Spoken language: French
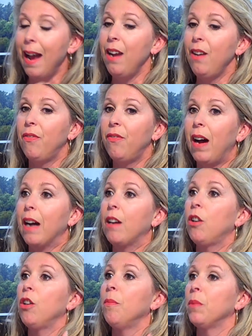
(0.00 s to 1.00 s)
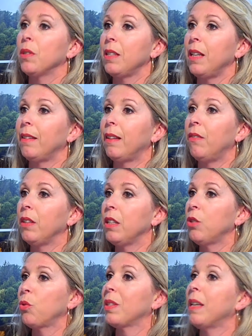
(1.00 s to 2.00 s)
elle va commencer à travailler
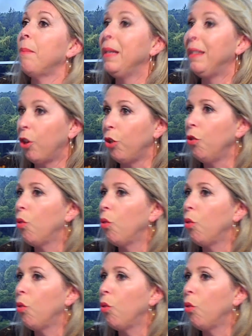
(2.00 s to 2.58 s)
sur sa méthode